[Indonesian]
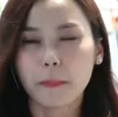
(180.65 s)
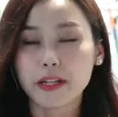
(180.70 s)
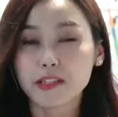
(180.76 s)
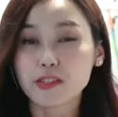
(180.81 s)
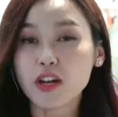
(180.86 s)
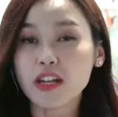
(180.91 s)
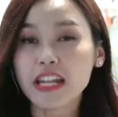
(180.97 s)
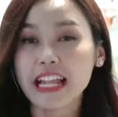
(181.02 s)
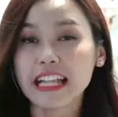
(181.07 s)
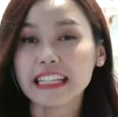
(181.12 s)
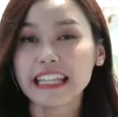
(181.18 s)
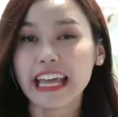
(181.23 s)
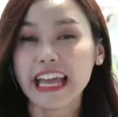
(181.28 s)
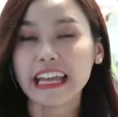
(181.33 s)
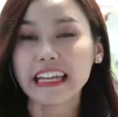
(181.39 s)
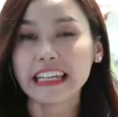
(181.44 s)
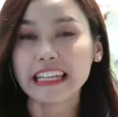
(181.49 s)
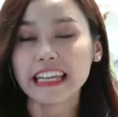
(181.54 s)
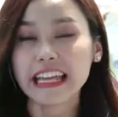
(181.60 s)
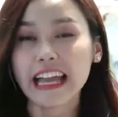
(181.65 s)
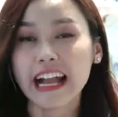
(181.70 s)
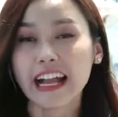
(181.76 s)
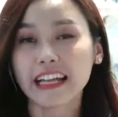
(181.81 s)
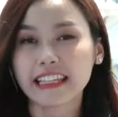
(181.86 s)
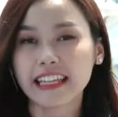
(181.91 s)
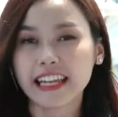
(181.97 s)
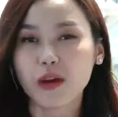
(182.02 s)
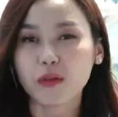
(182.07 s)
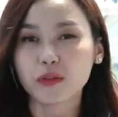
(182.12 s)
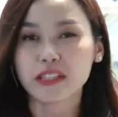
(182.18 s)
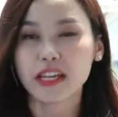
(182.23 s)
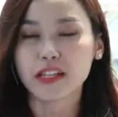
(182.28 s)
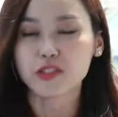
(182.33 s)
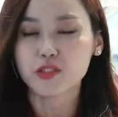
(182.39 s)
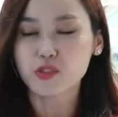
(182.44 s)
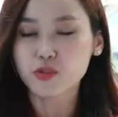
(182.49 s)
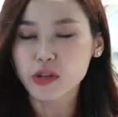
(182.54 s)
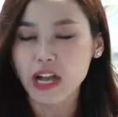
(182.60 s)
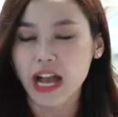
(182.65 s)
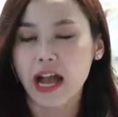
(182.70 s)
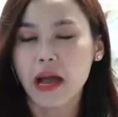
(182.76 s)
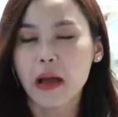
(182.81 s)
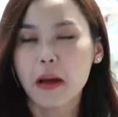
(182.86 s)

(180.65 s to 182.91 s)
personel TNI Angkatan Laut yang juga